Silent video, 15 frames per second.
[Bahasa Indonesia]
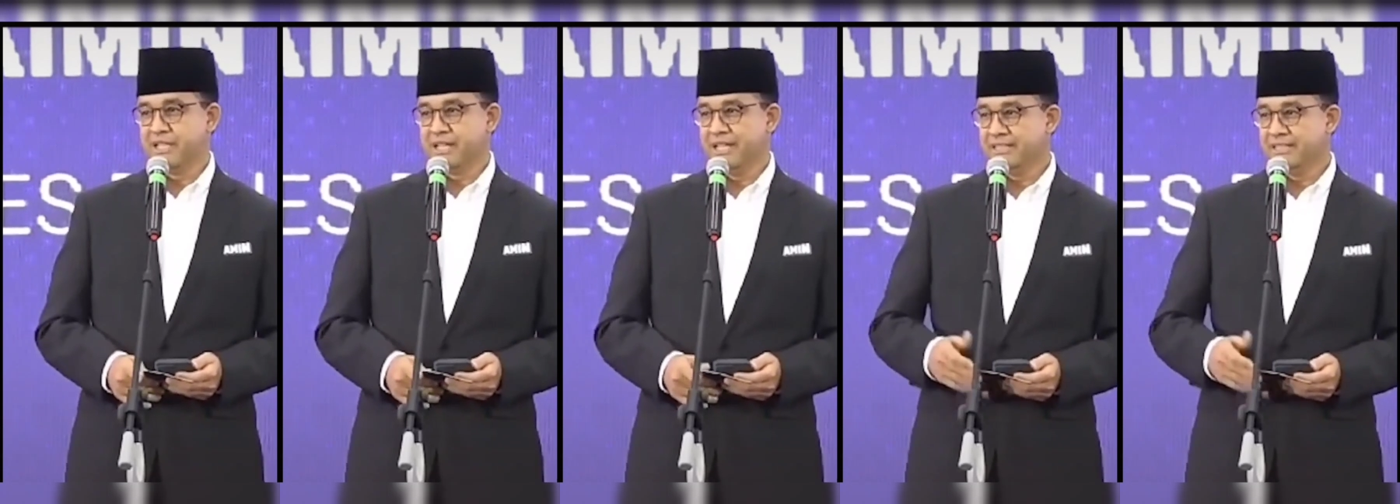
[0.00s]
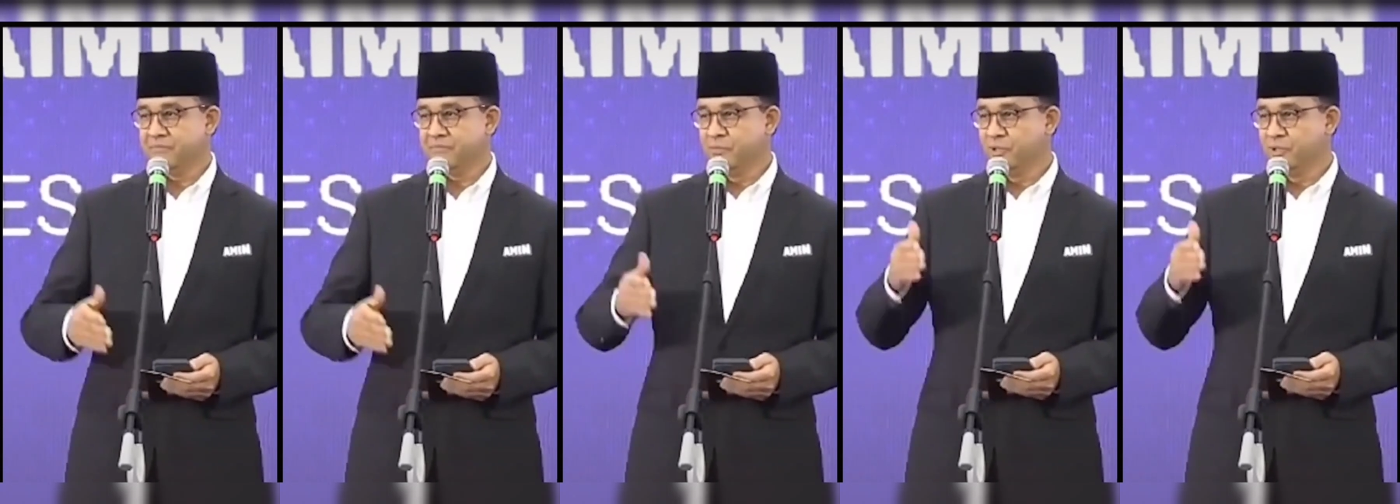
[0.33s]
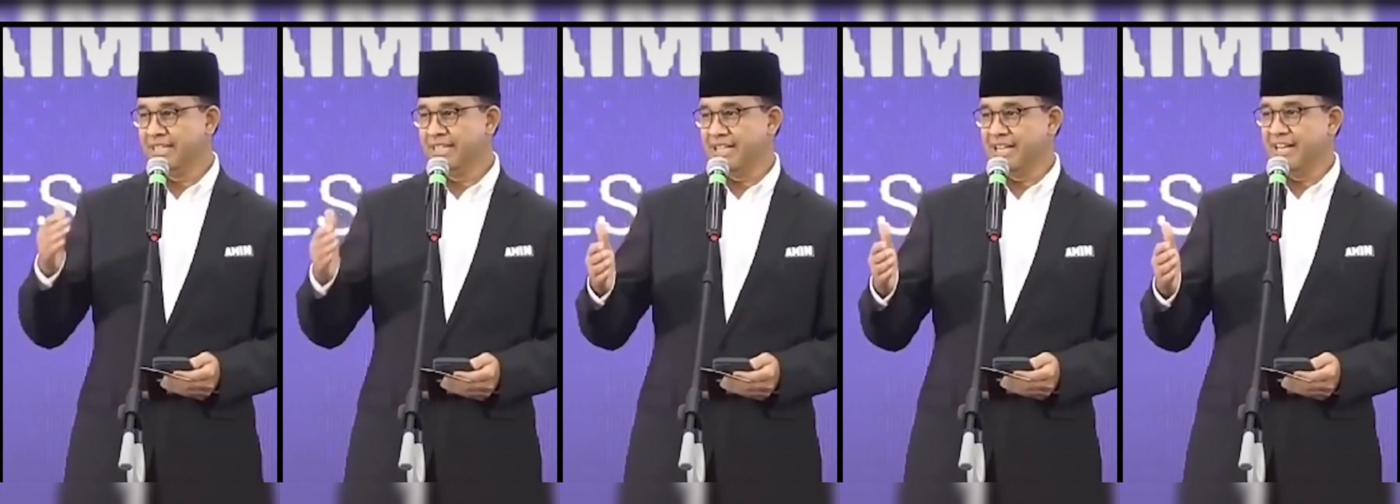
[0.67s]
Kita
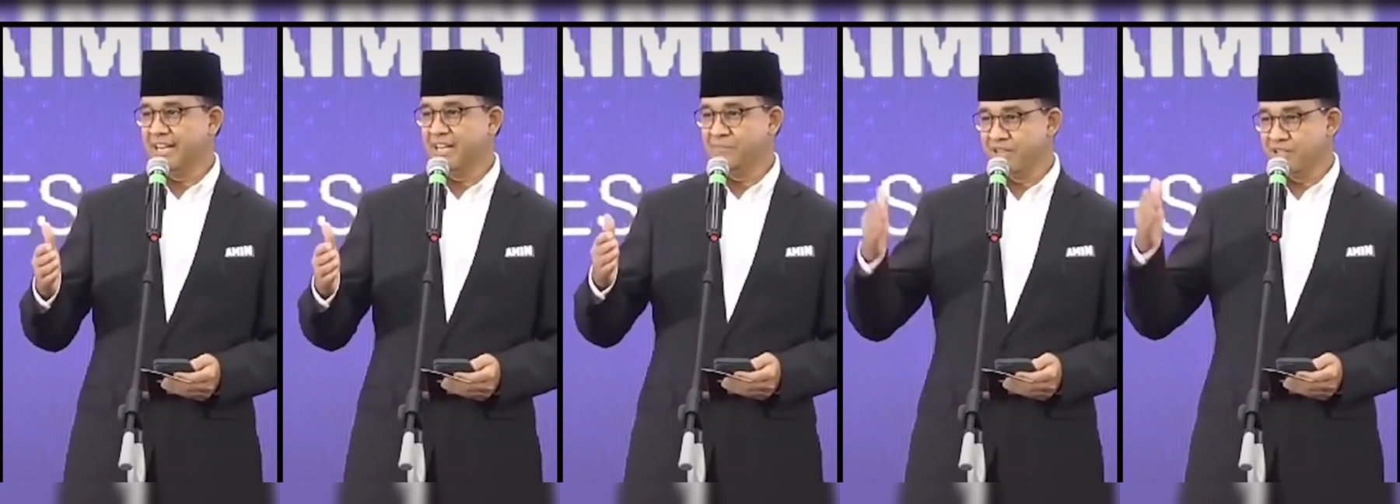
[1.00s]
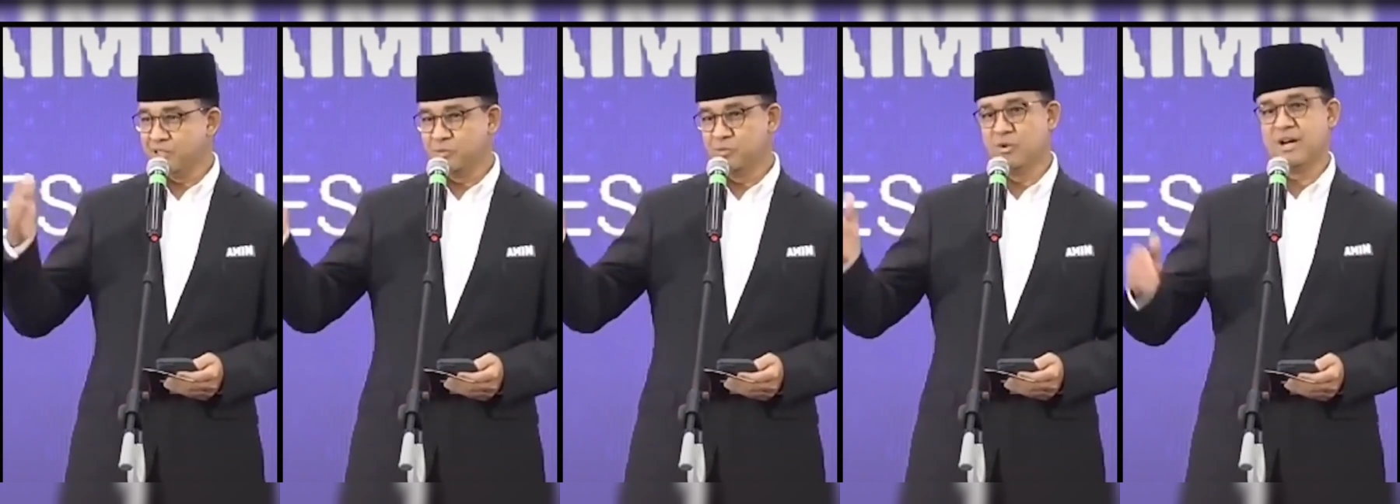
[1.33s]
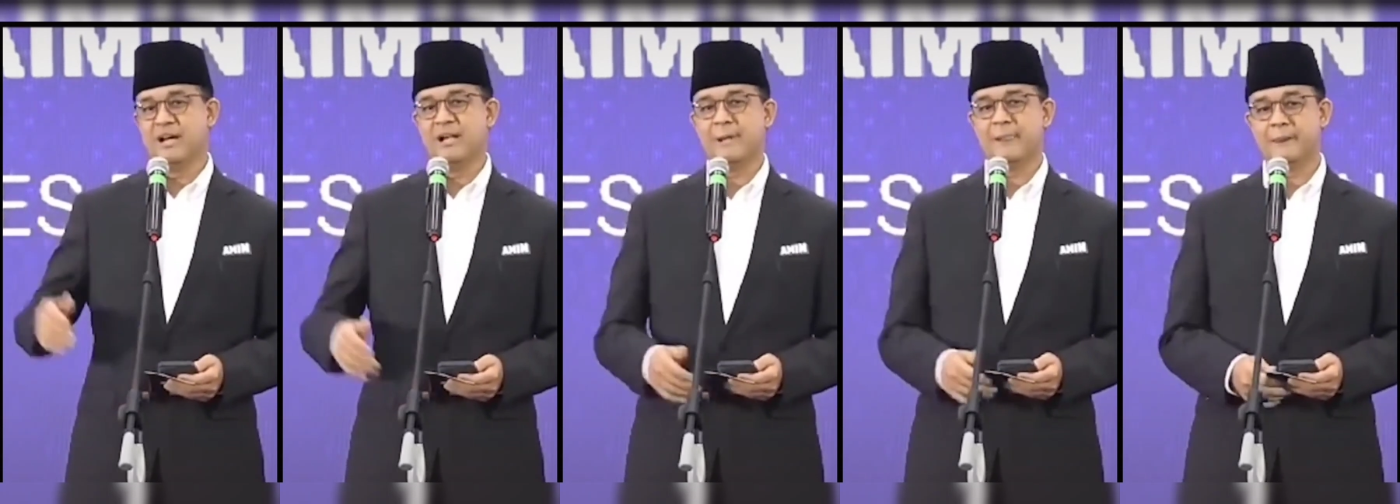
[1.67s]
buktikan kepada semua
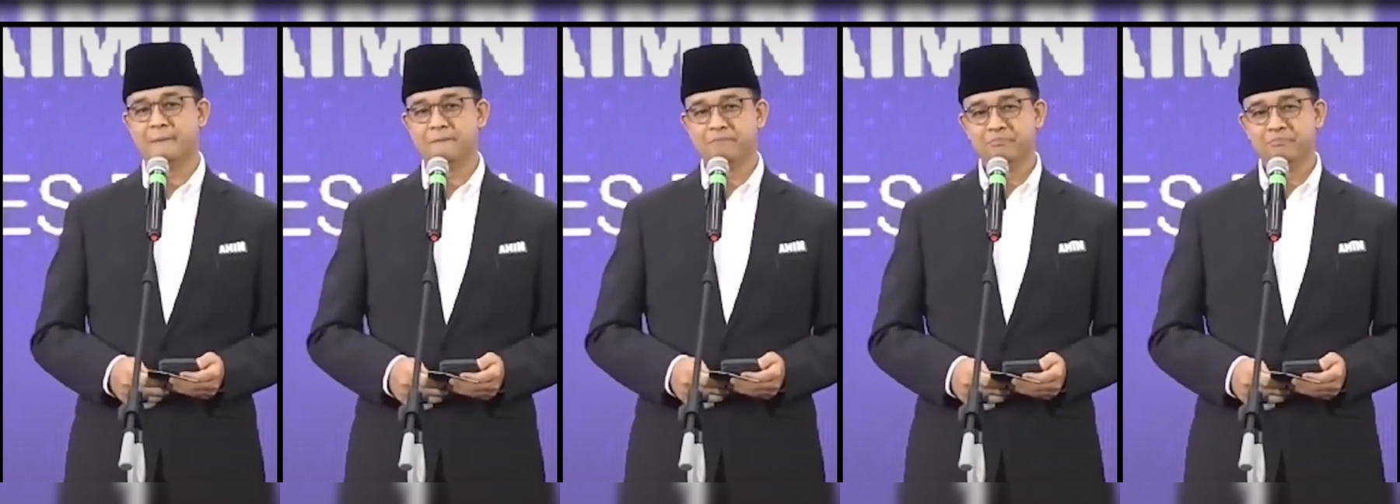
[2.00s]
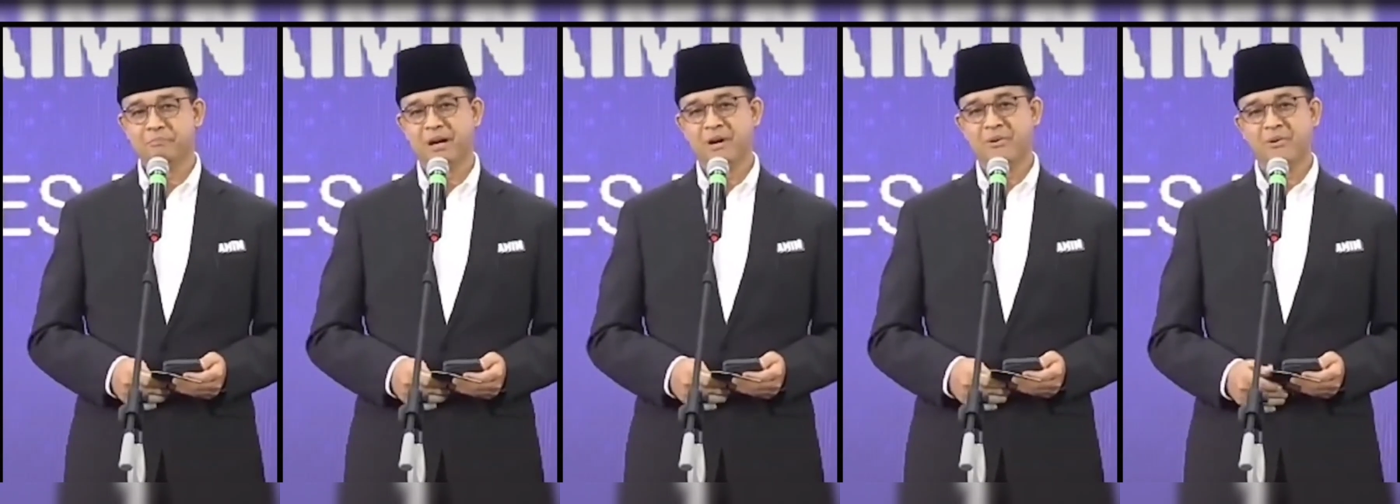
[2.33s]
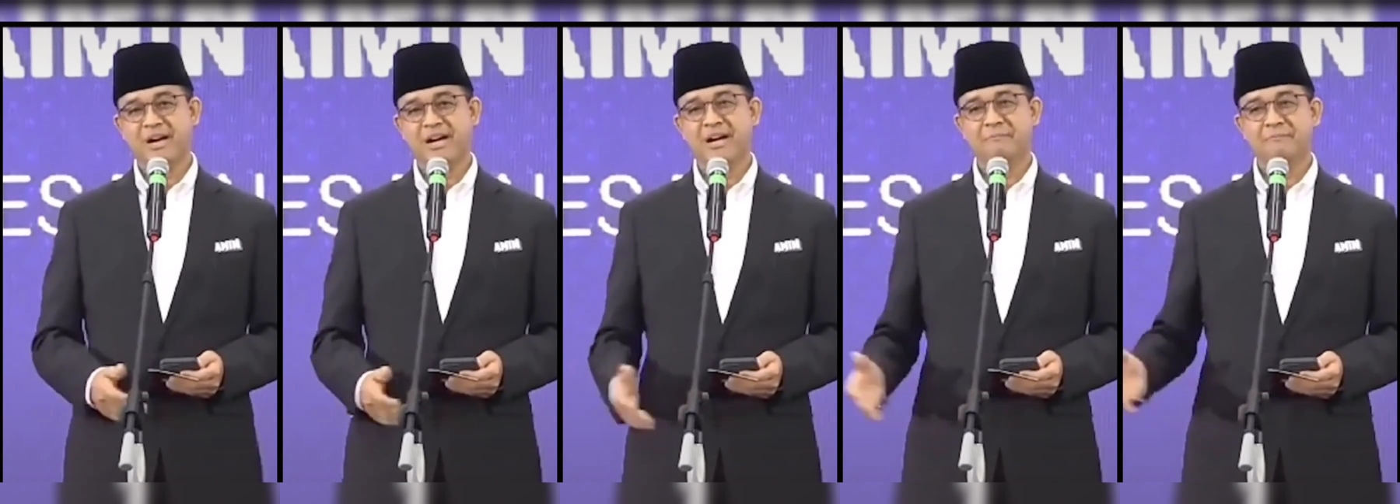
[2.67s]

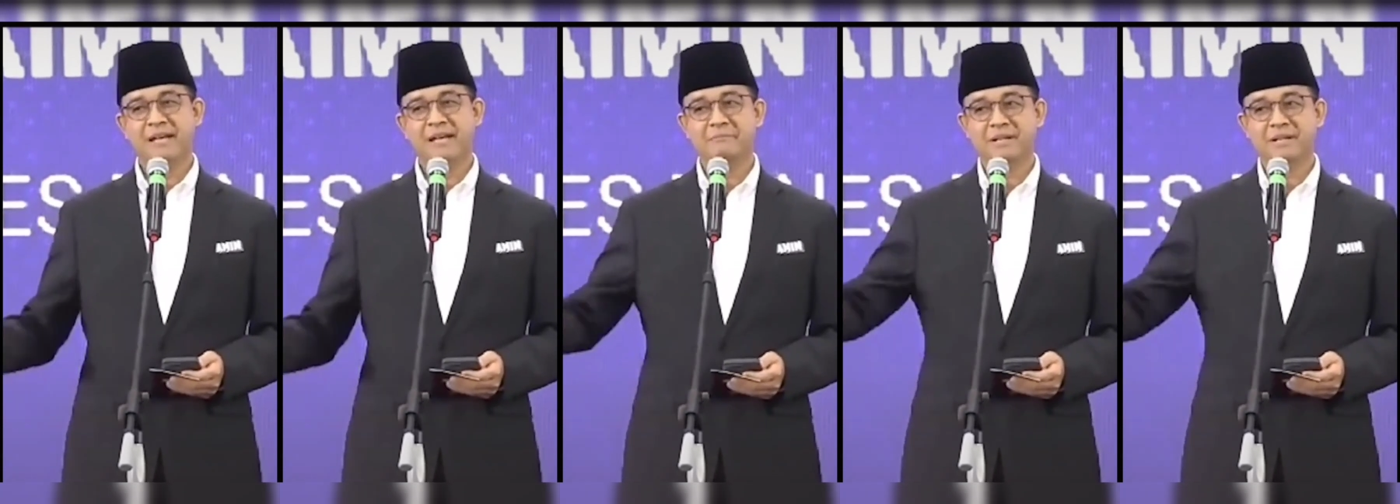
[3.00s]
bahwa apa yang